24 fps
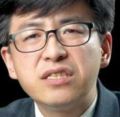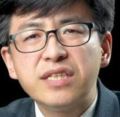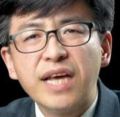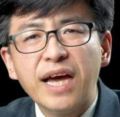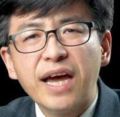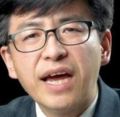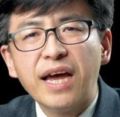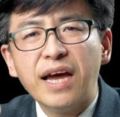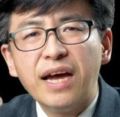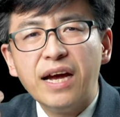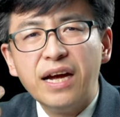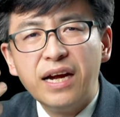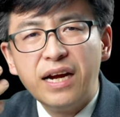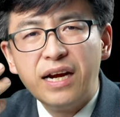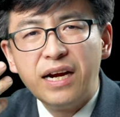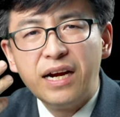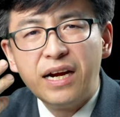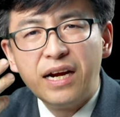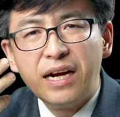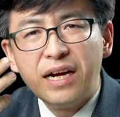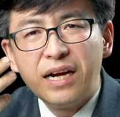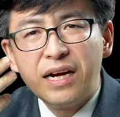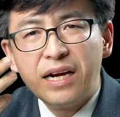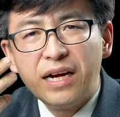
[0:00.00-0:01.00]
在
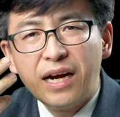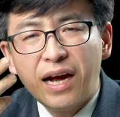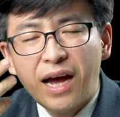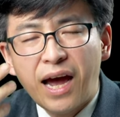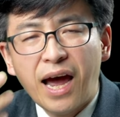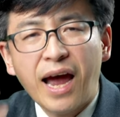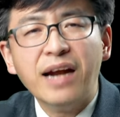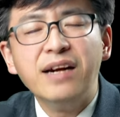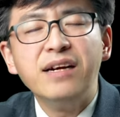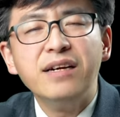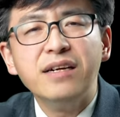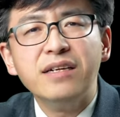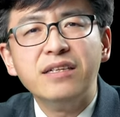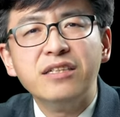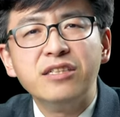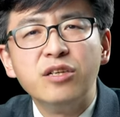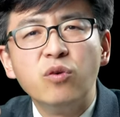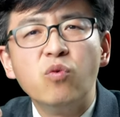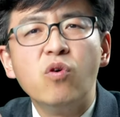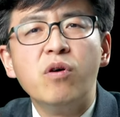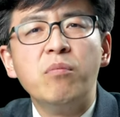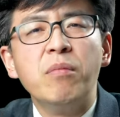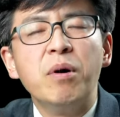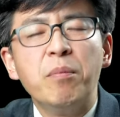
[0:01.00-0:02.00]
含忍
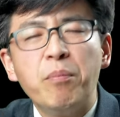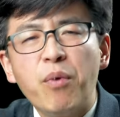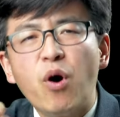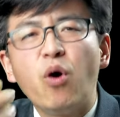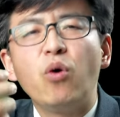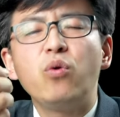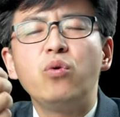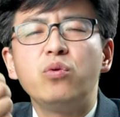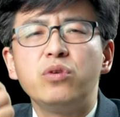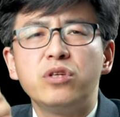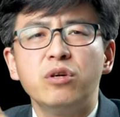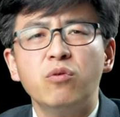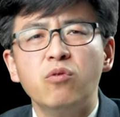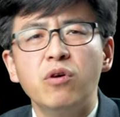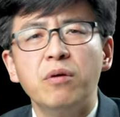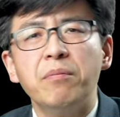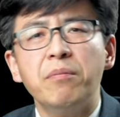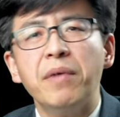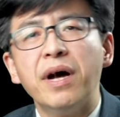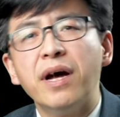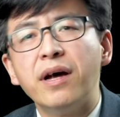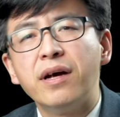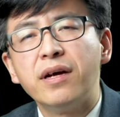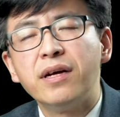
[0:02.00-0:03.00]
着我们，包容着我
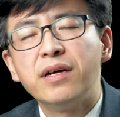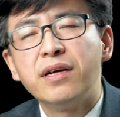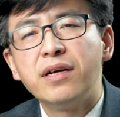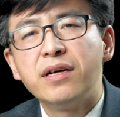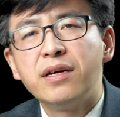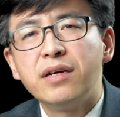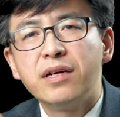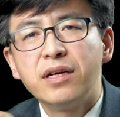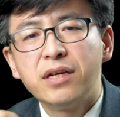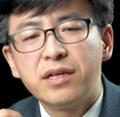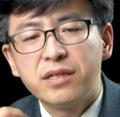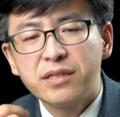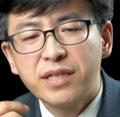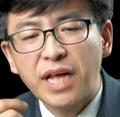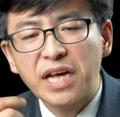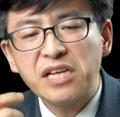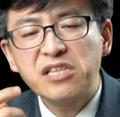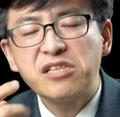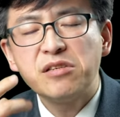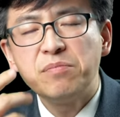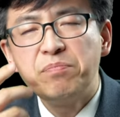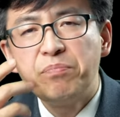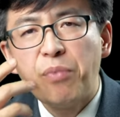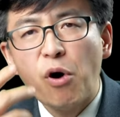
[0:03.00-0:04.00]
们。但
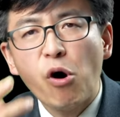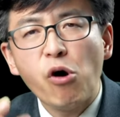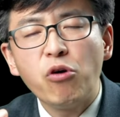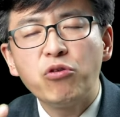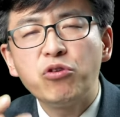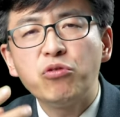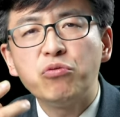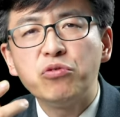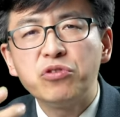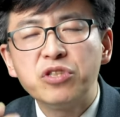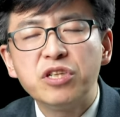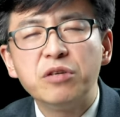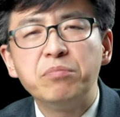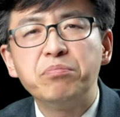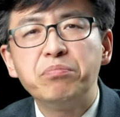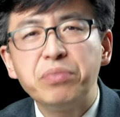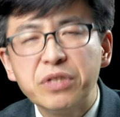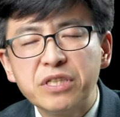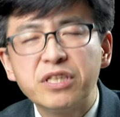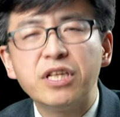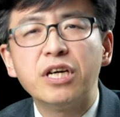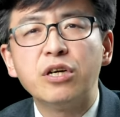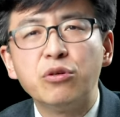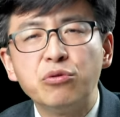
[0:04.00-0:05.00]
是包容着不
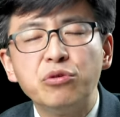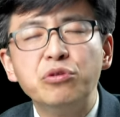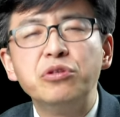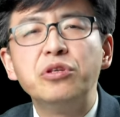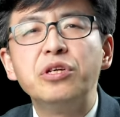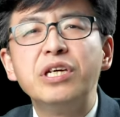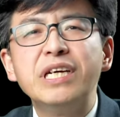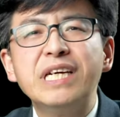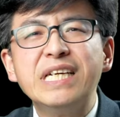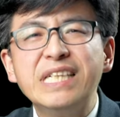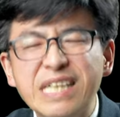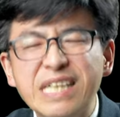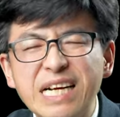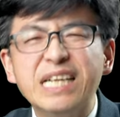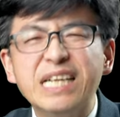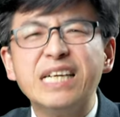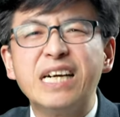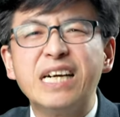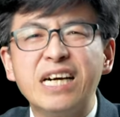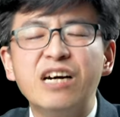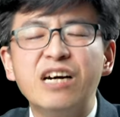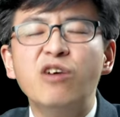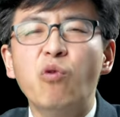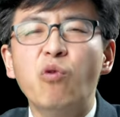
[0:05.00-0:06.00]
等于认
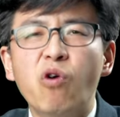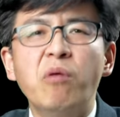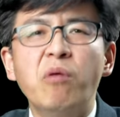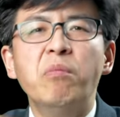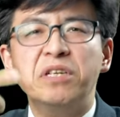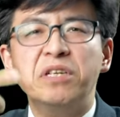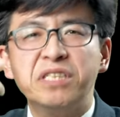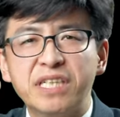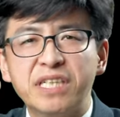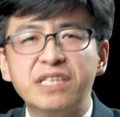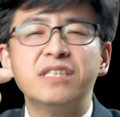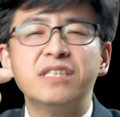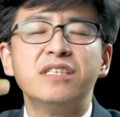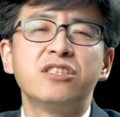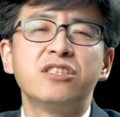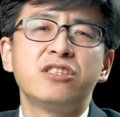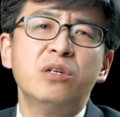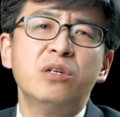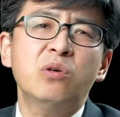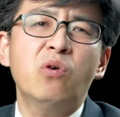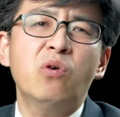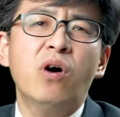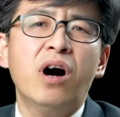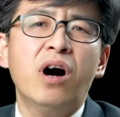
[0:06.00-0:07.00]
可我们现在的
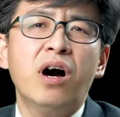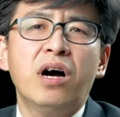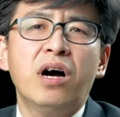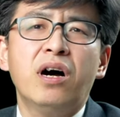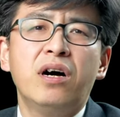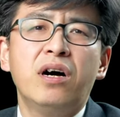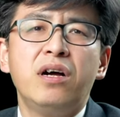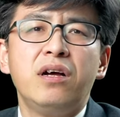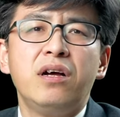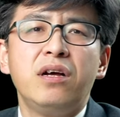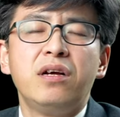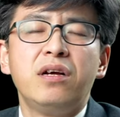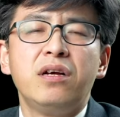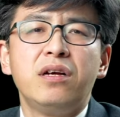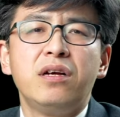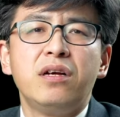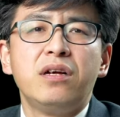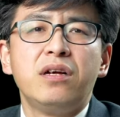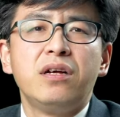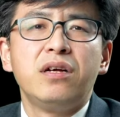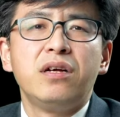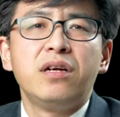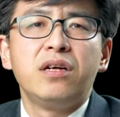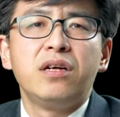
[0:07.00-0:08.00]
生活啊。
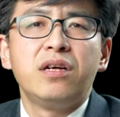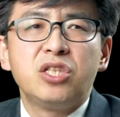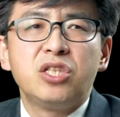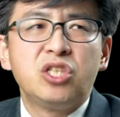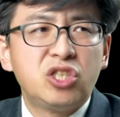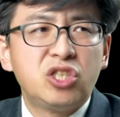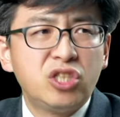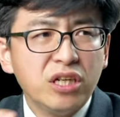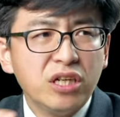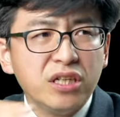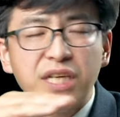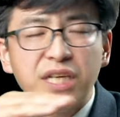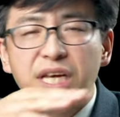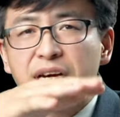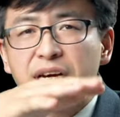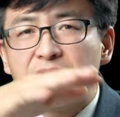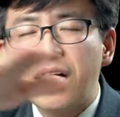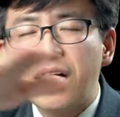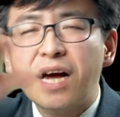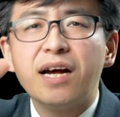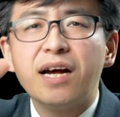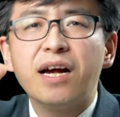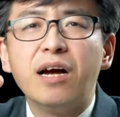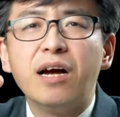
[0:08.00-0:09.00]
睁眼
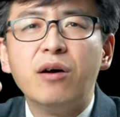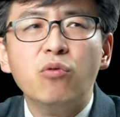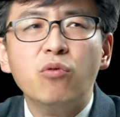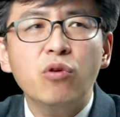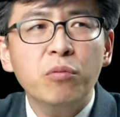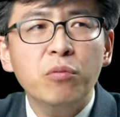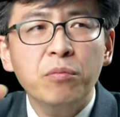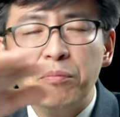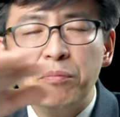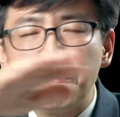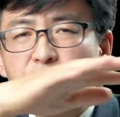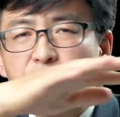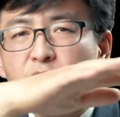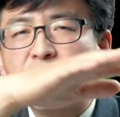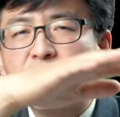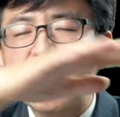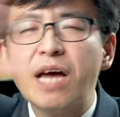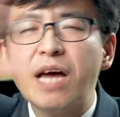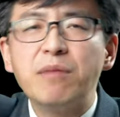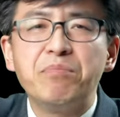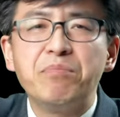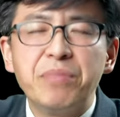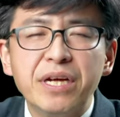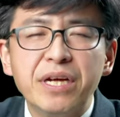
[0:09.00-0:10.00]
看看，我们不要
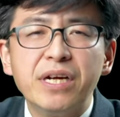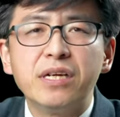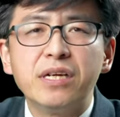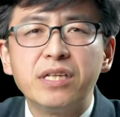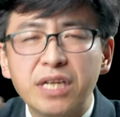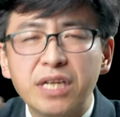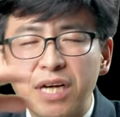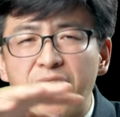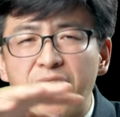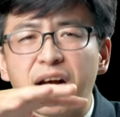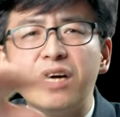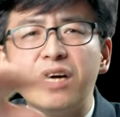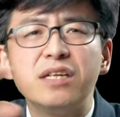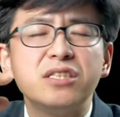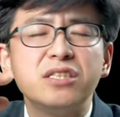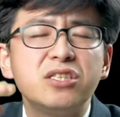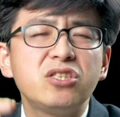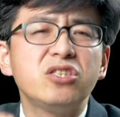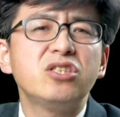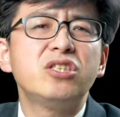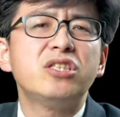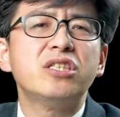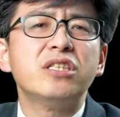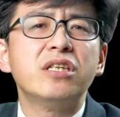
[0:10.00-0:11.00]
看别人，你看看
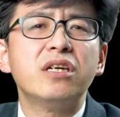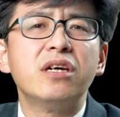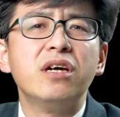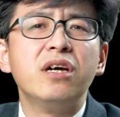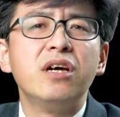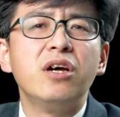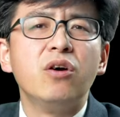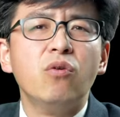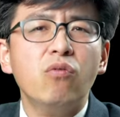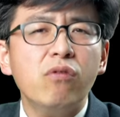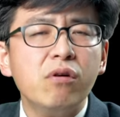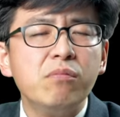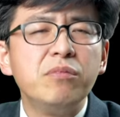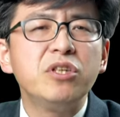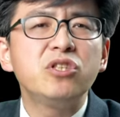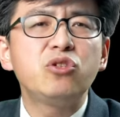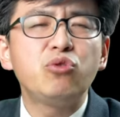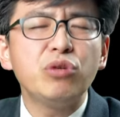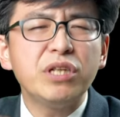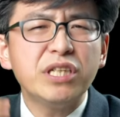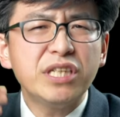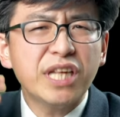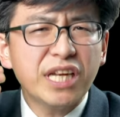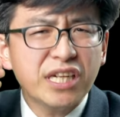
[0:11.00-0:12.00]
自己，我们
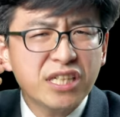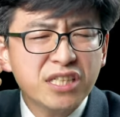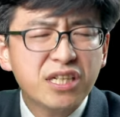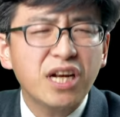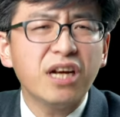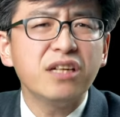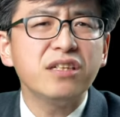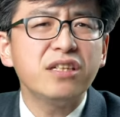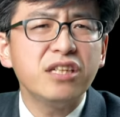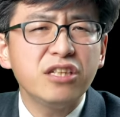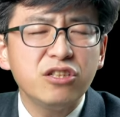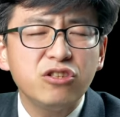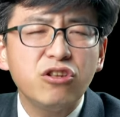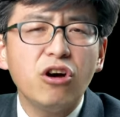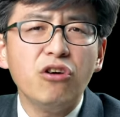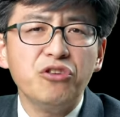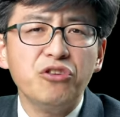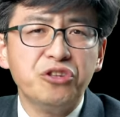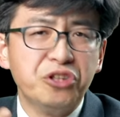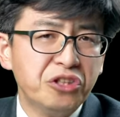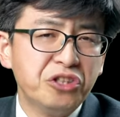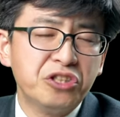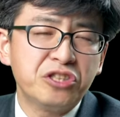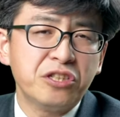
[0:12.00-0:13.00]
对待上帝到
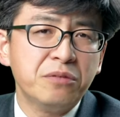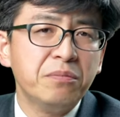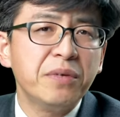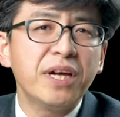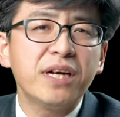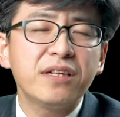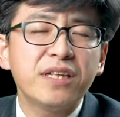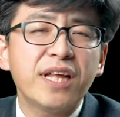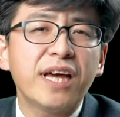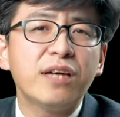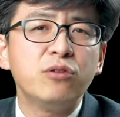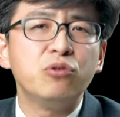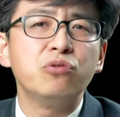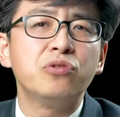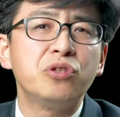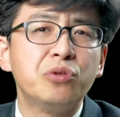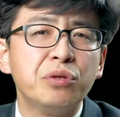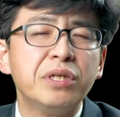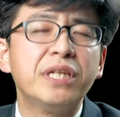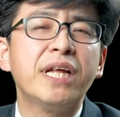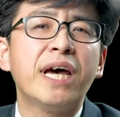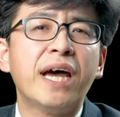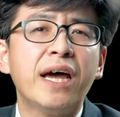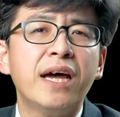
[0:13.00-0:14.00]
底以什么样态度
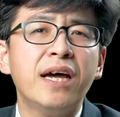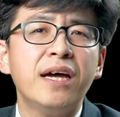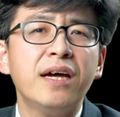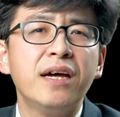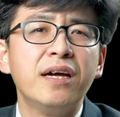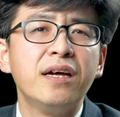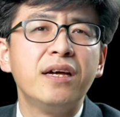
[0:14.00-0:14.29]
对待？